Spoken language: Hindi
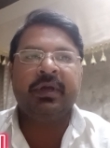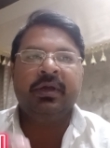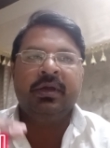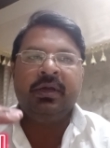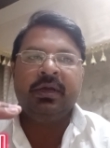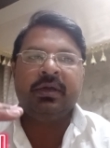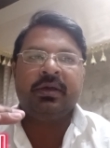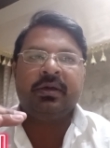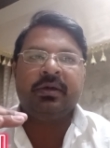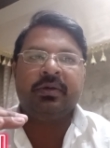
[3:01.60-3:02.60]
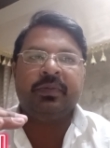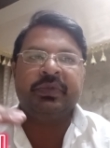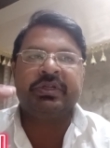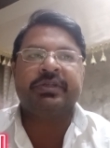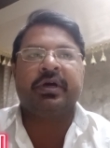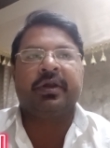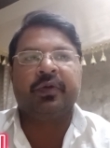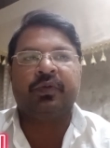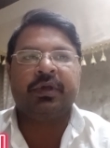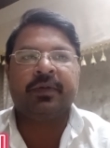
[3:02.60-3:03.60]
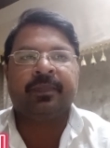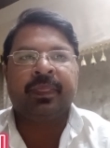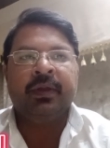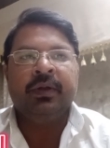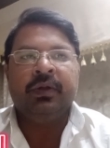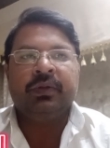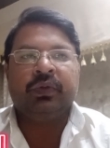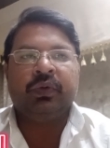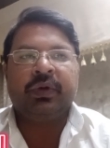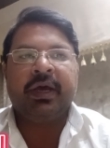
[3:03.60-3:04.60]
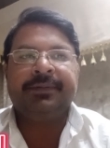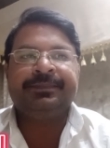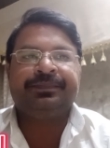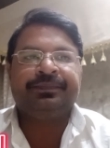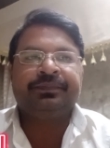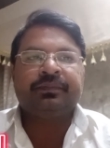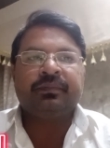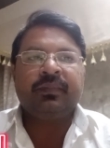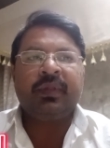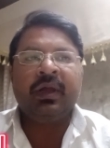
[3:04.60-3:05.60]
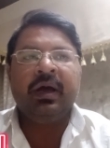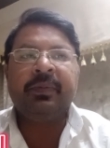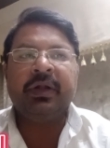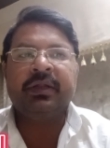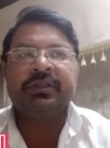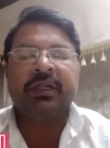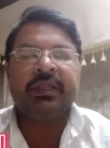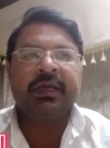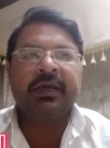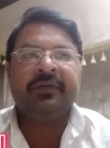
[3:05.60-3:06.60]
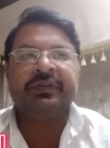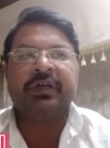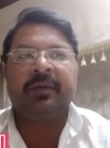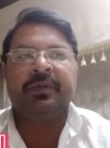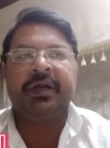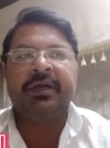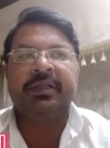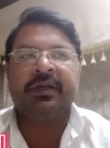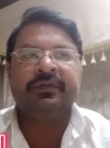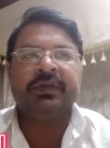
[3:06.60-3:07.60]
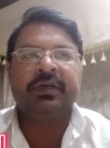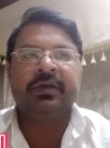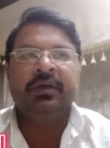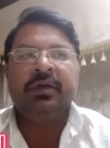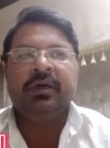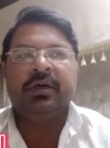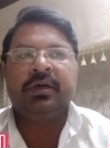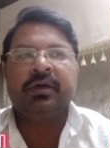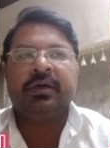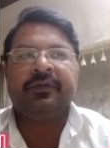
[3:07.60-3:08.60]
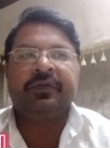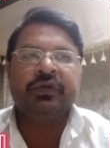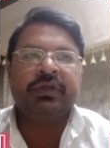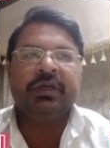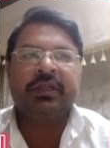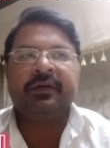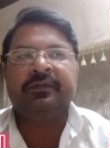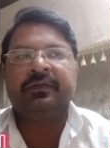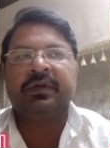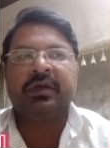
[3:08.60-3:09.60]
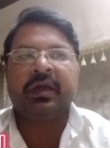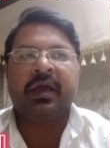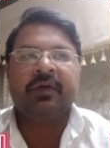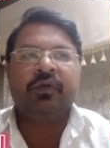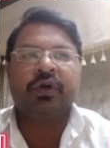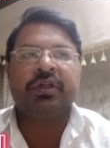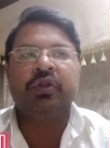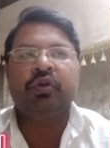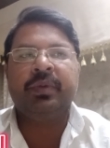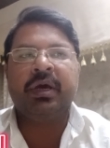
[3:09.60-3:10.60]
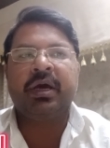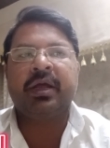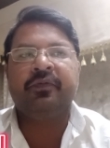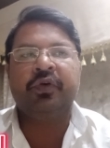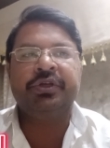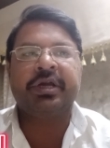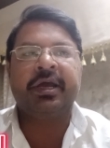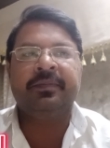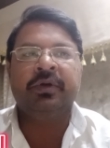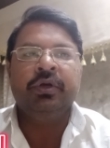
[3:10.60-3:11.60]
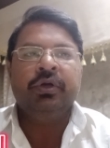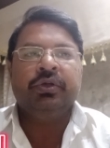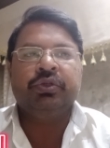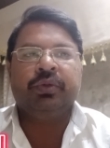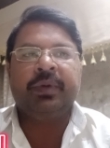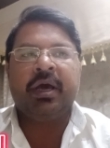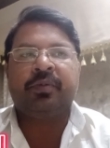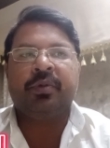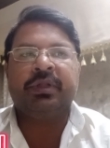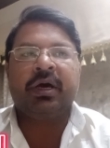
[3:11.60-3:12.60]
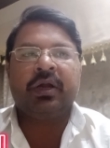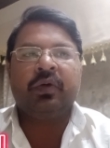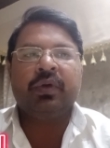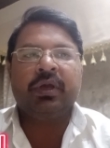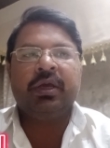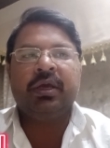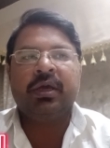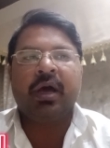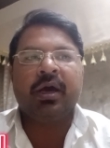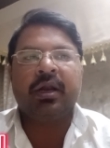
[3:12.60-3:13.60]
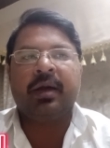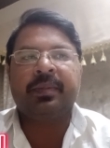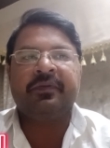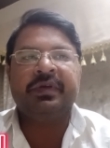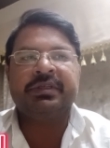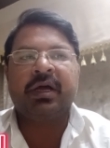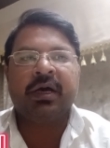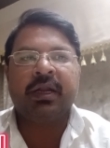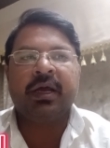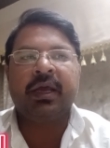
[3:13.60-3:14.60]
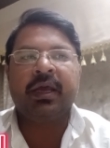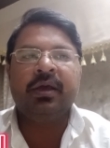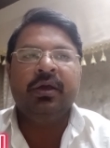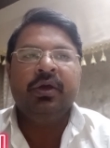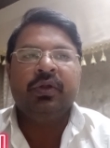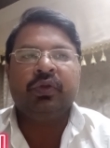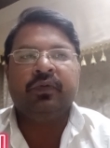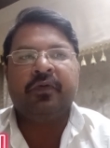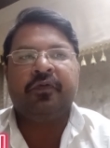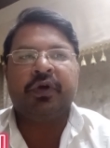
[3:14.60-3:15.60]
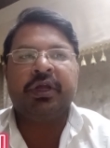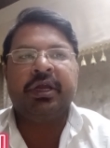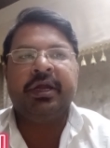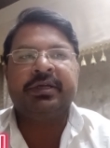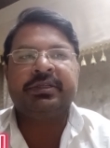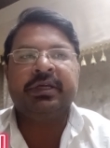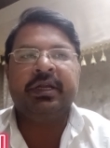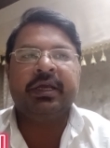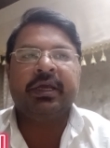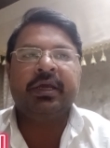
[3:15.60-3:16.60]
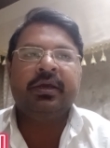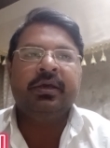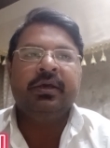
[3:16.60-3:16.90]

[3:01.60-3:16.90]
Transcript: पे बिज़नेस कर रहे होते हैं तो खैर अब कल चलते हैं वीज़ा अपडेट की तरफ से रिफ्यूज़ल की तरफ कि क्या है वो कितने दिनों में आ रहा है वही टाइम जो मैं आपको बता रहा हूँ कि अगर आपका वीज़ा आना है तो वो 48 से लेके